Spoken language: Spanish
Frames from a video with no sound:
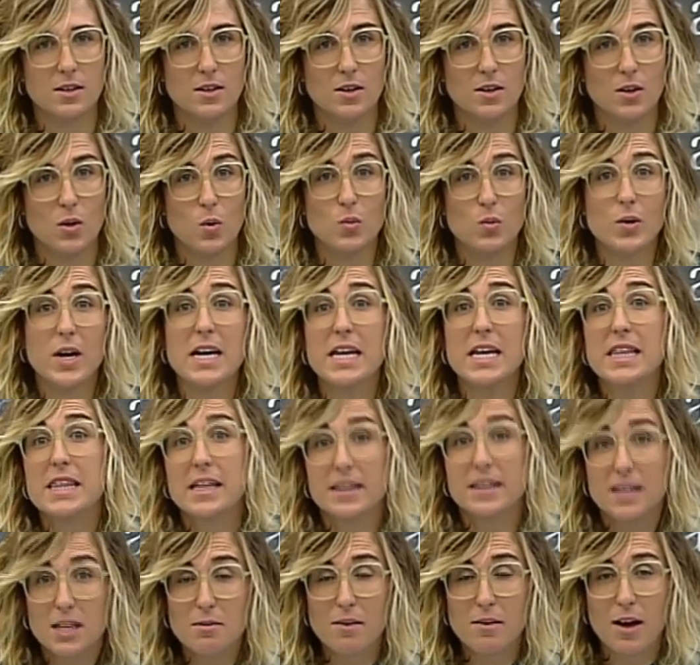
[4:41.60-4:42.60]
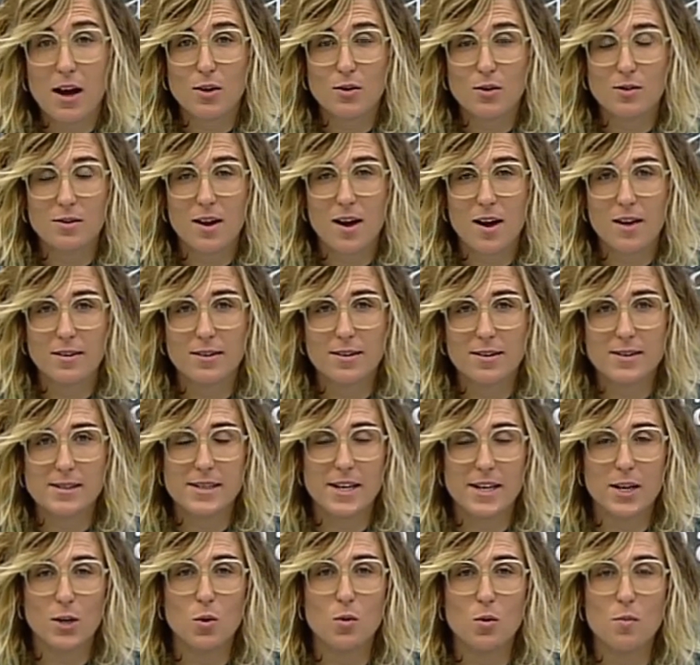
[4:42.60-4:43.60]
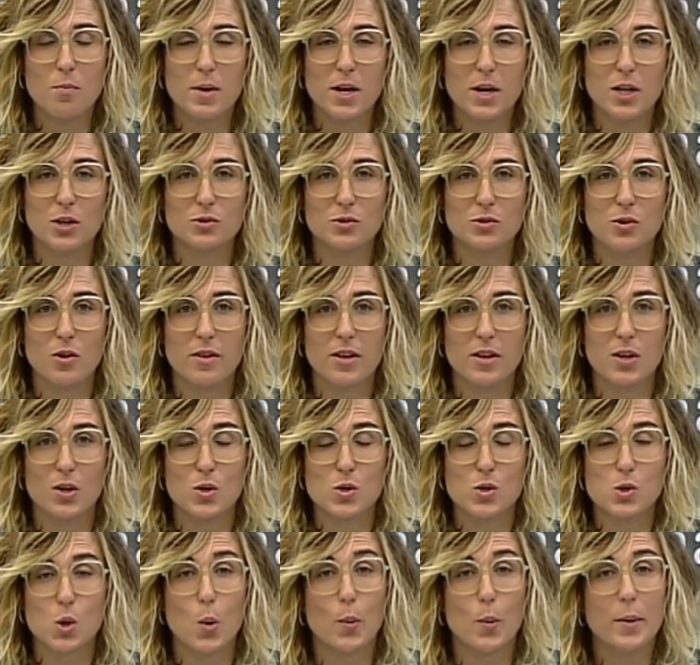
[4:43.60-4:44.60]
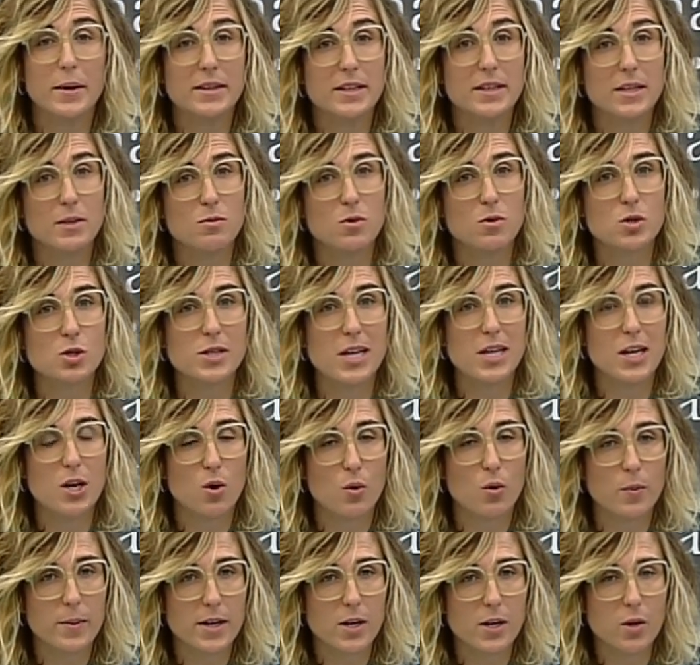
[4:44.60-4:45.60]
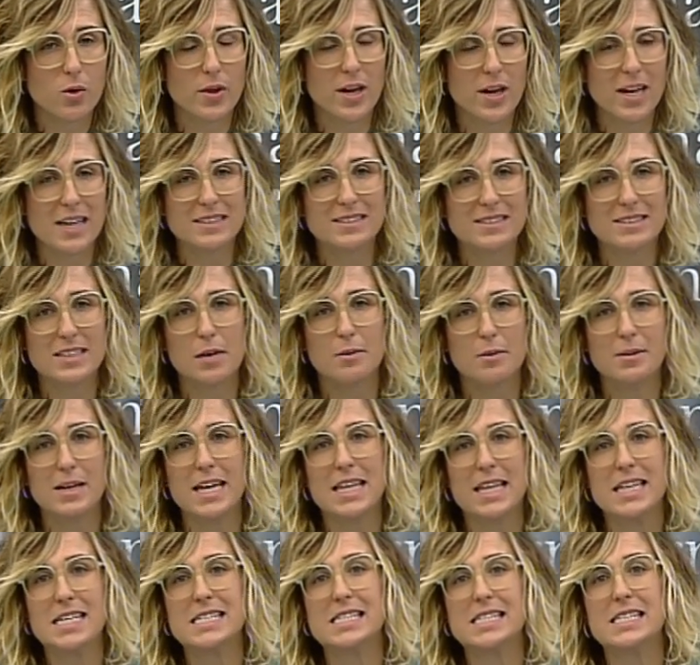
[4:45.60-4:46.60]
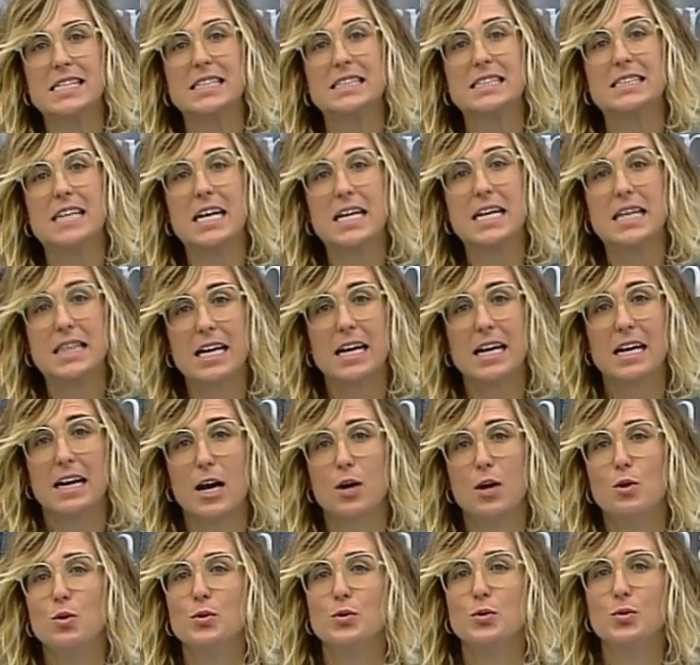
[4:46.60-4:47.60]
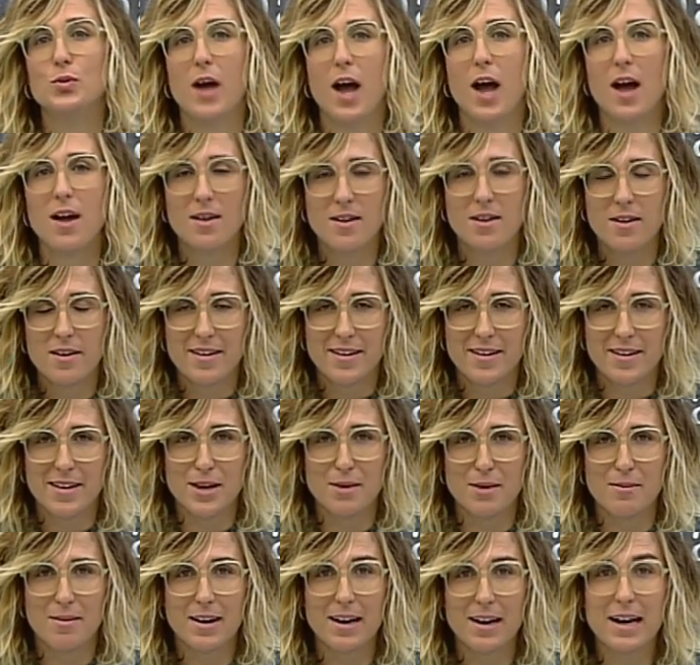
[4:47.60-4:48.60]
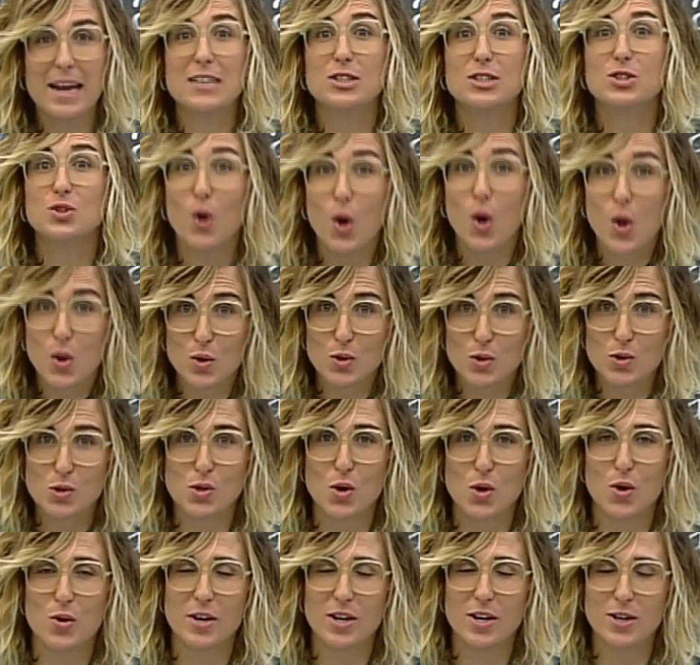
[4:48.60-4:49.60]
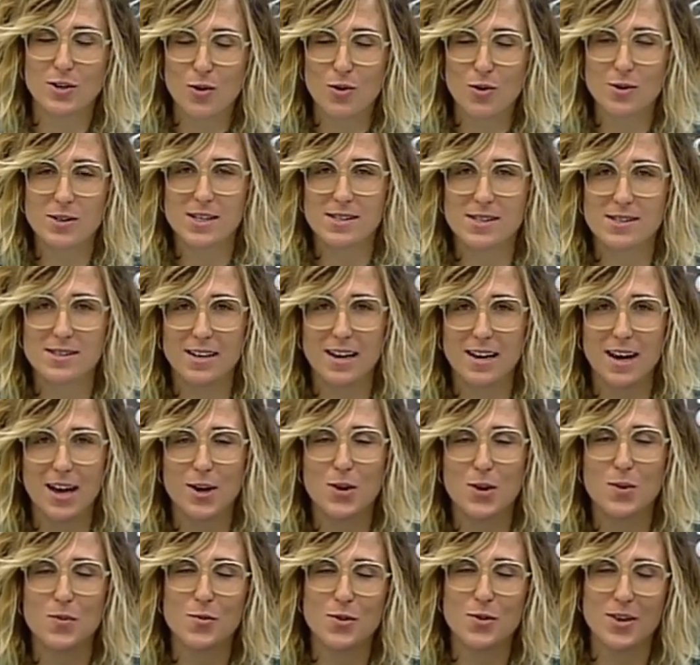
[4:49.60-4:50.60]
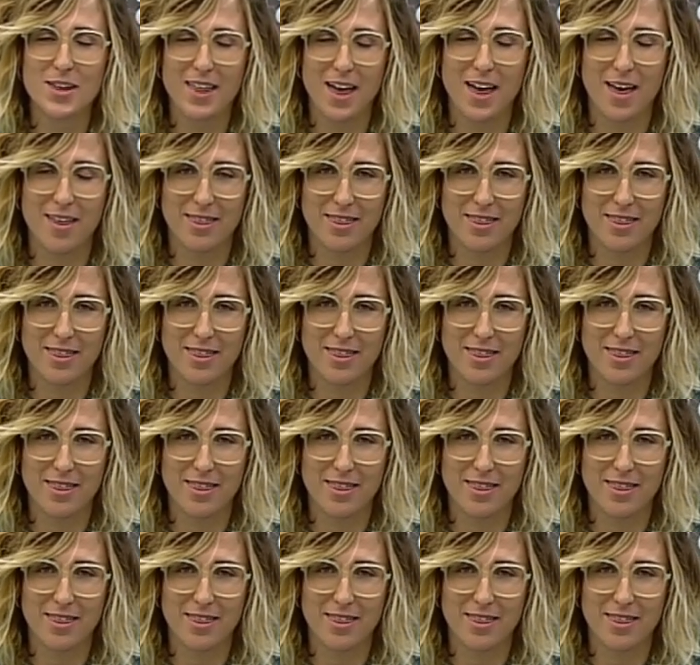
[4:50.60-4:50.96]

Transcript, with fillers: Una iniciativa con la que se cumple otro de los objetivos del Gobierno de Cantabria, descentralizar la cultura y llevarla a todos los rincones de la comunidad